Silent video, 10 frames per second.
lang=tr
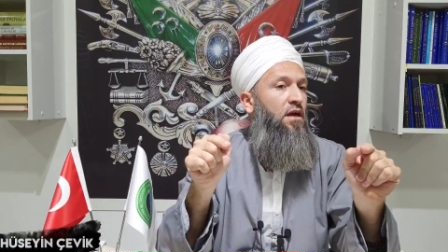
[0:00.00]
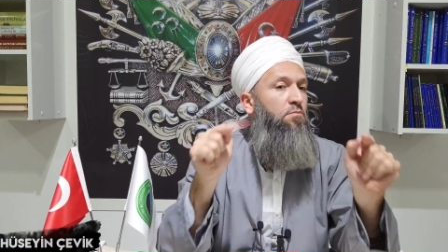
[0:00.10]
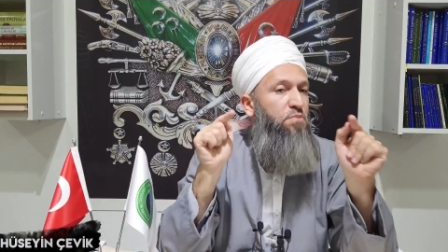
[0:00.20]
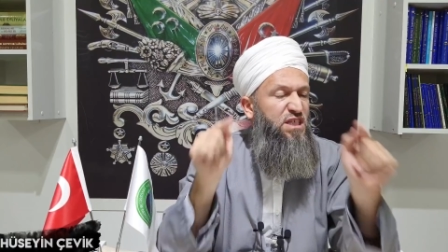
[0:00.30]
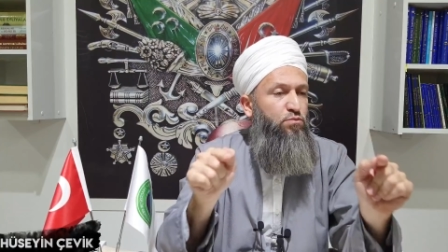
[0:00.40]

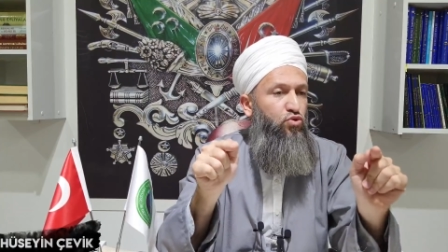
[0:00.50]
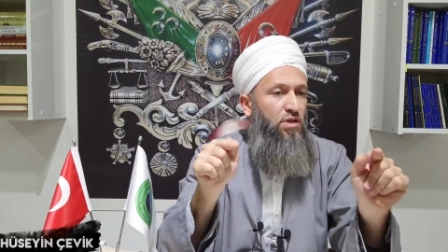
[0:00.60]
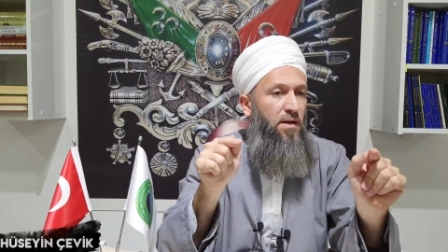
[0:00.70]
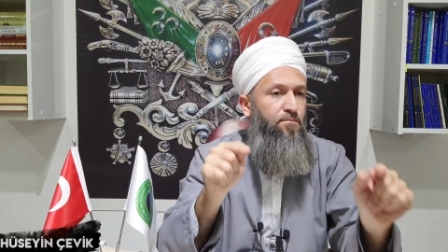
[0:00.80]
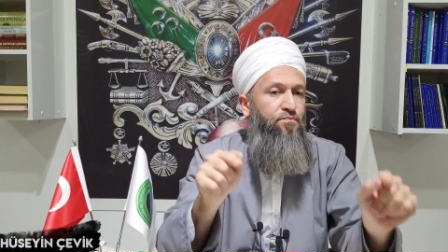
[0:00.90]
Biz
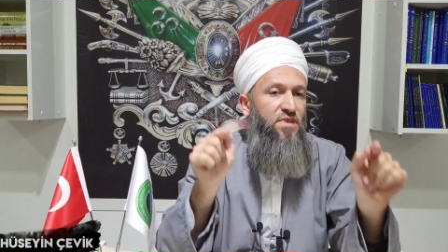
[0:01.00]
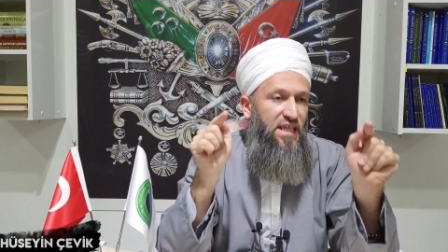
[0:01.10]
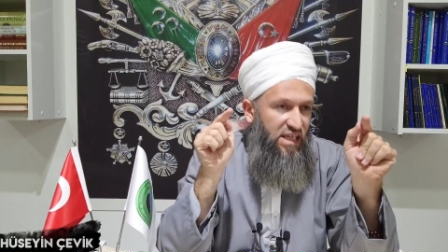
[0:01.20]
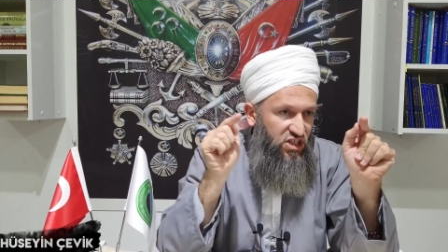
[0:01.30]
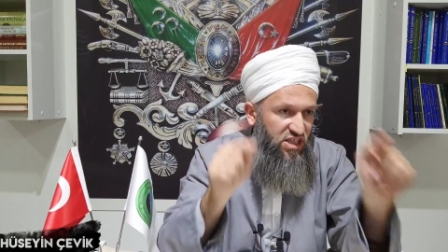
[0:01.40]
burada
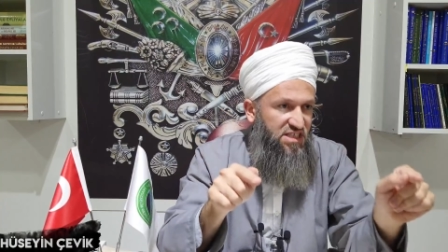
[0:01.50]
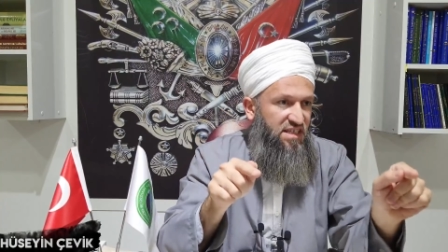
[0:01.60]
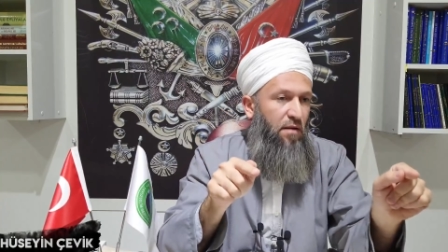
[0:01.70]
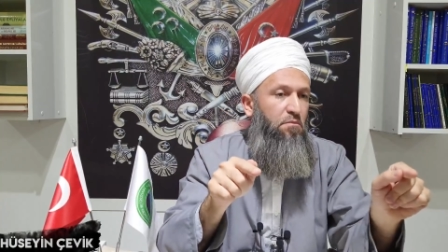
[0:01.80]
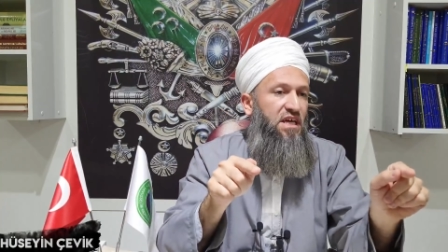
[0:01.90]
içki
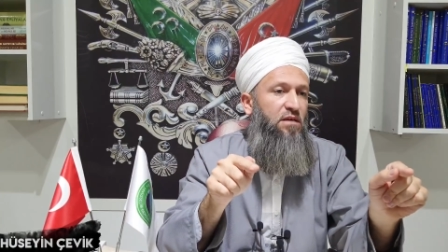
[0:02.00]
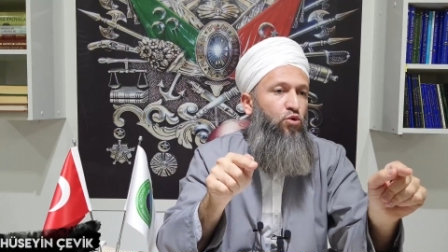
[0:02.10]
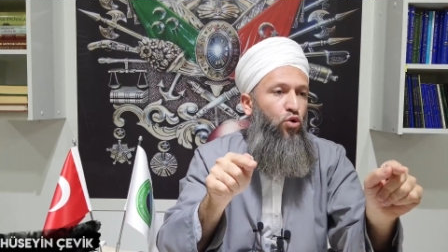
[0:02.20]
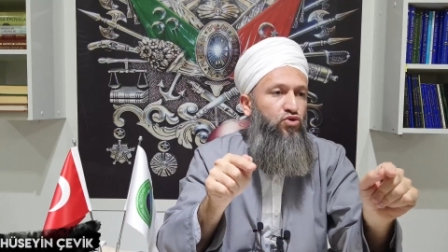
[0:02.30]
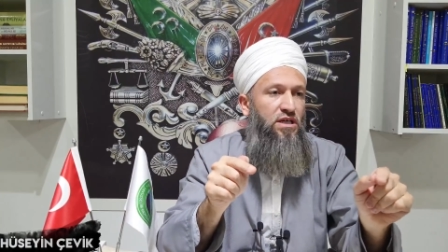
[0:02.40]
satan bir adamı
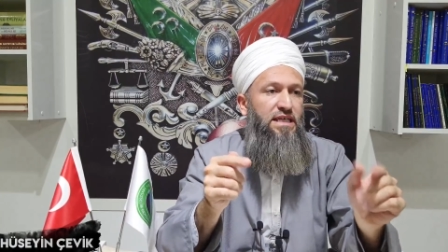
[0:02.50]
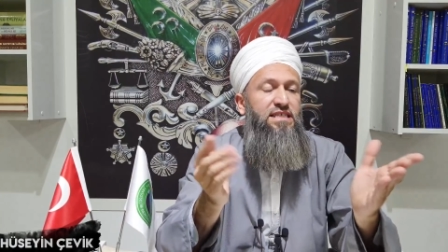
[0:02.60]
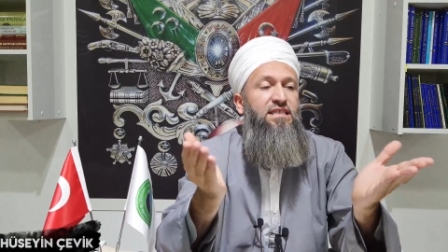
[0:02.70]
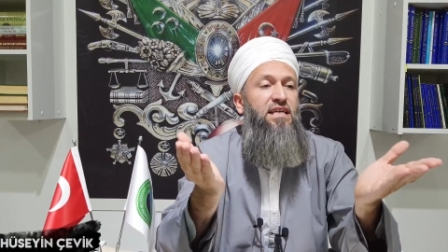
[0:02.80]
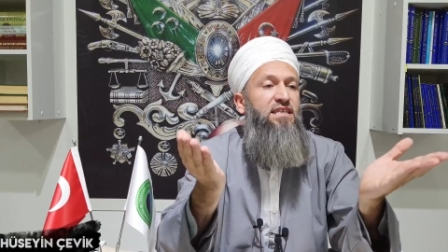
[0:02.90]
konuşuyor.
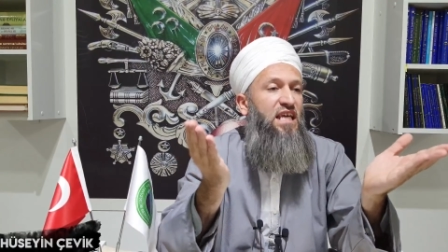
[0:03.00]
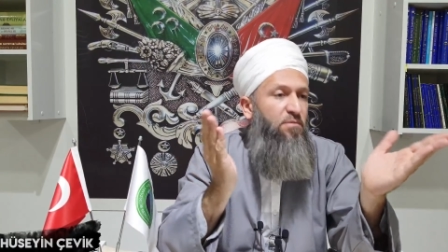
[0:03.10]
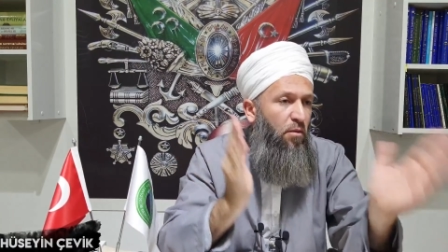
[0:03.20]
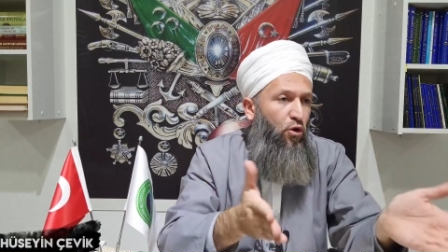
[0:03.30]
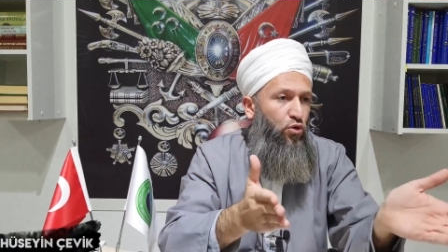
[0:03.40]
İsterse
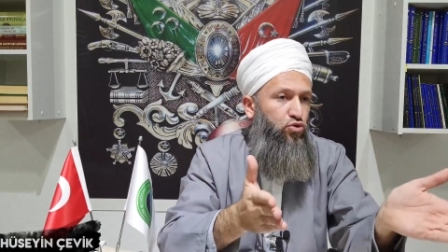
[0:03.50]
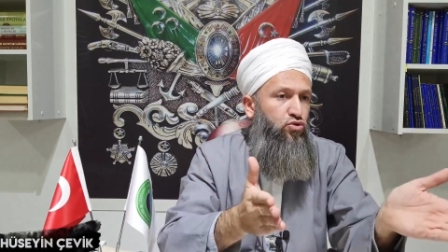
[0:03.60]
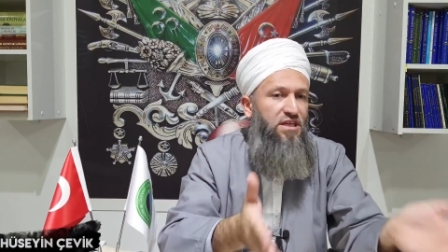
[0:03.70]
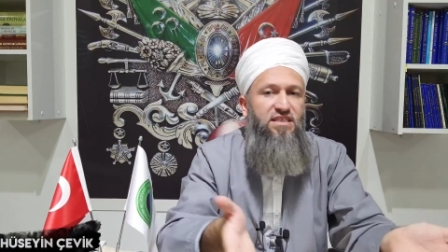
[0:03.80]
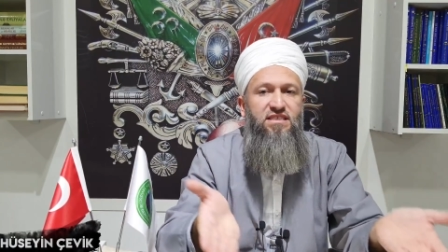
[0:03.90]
İmamoğlu olsun,
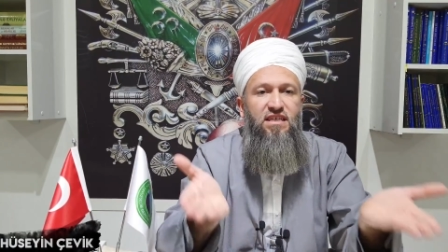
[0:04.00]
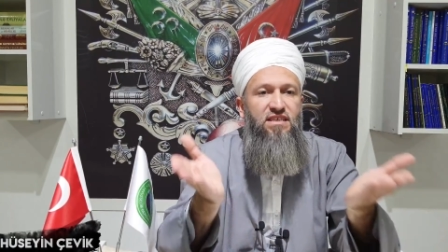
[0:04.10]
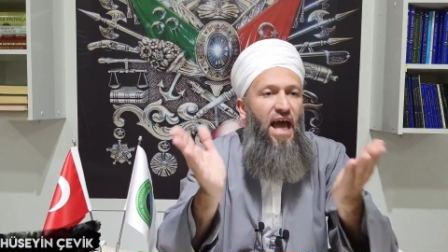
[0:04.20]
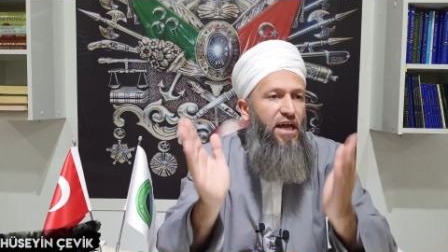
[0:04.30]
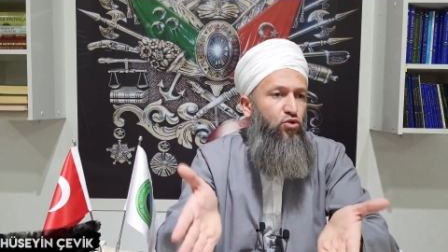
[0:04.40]

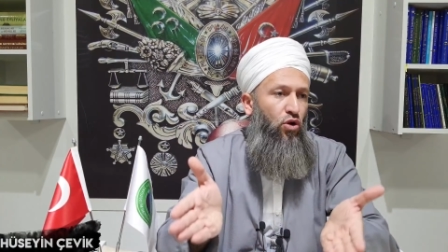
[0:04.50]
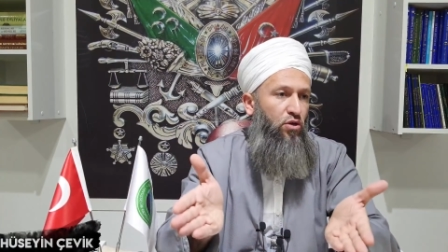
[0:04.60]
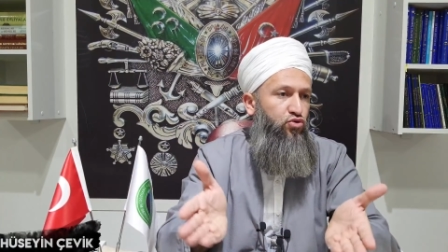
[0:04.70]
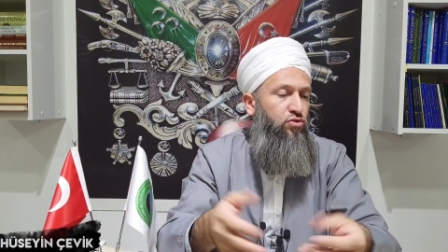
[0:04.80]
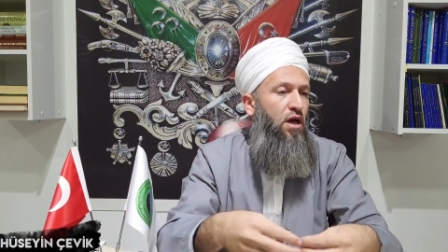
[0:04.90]
isterse Erdoğan
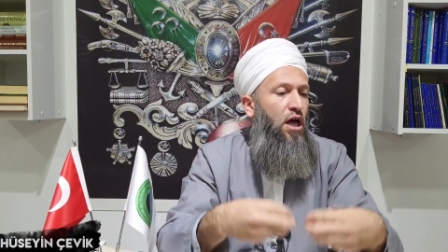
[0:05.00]
olsun.